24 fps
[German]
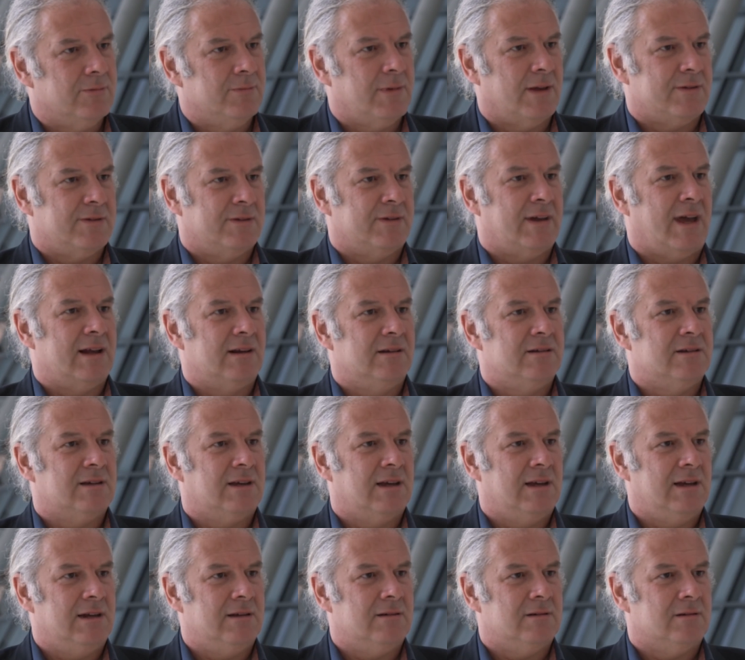um das es eigentlich
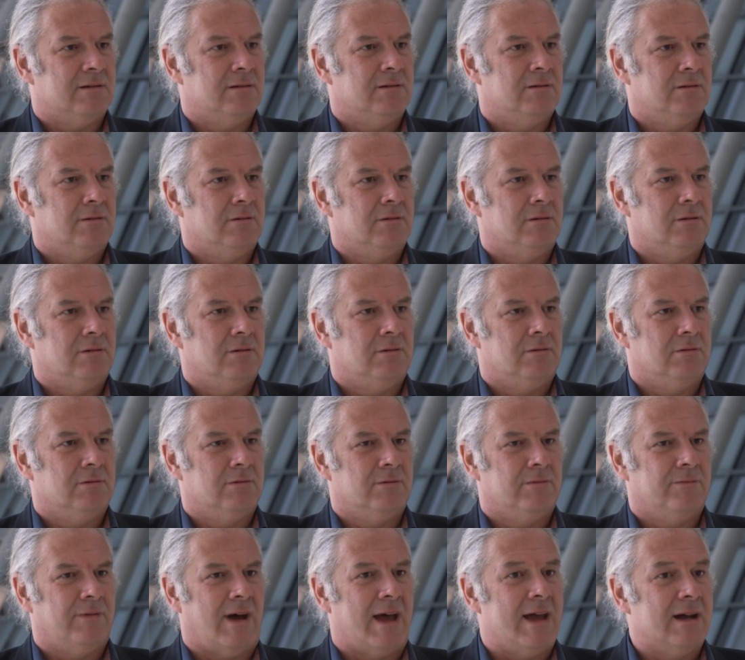geht äh,
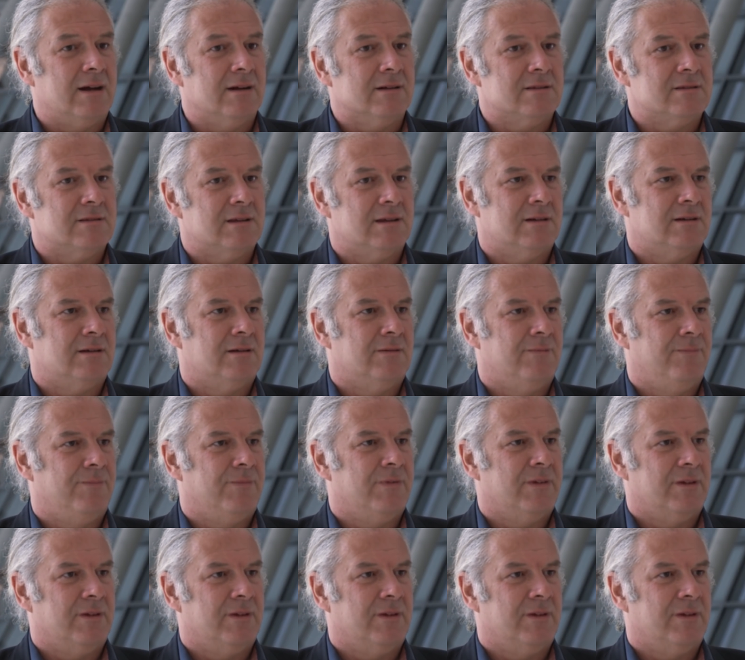und weigert sich,